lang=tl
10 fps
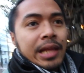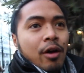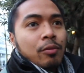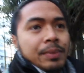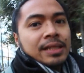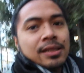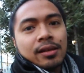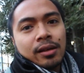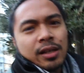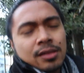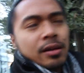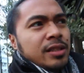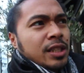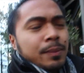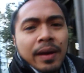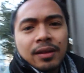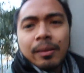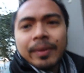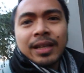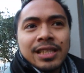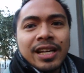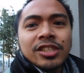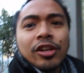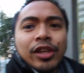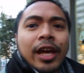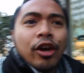tao. Busy. As expected naman kasi nga Sunday